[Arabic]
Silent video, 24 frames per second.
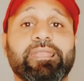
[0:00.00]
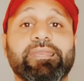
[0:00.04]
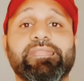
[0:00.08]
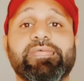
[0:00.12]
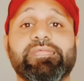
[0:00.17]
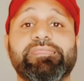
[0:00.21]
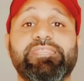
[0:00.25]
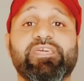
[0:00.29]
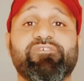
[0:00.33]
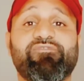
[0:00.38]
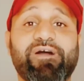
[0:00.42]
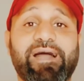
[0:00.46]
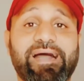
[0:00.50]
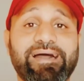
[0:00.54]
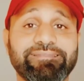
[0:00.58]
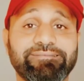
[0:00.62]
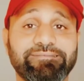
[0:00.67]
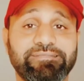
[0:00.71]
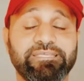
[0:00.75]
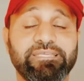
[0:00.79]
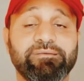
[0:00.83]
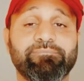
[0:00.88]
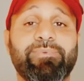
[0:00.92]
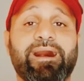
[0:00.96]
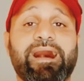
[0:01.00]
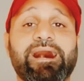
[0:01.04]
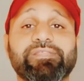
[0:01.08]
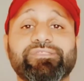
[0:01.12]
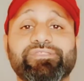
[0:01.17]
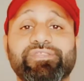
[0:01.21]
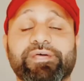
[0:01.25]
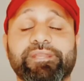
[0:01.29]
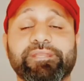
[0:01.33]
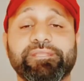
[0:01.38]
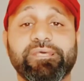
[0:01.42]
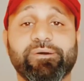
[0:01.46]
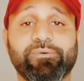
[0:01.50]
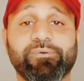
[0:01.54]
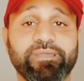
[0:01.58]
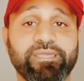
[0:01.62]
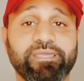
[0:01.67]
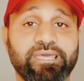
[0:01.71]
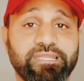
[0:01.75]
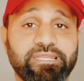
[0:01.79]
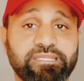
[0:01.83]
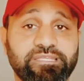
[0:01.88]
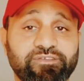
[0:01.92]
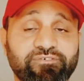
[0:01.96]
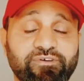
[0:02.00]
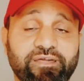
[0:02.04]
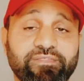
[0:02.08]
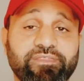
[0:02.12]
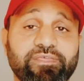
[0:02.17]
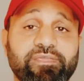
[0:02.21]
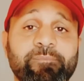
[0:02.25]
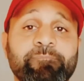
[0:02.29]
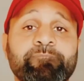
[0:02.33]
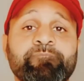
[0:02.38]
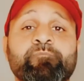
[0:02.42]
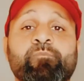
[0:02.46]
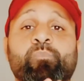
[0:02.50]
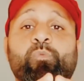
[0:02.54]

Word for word: للدفاعات دي محضر النوعيه للدفاع دي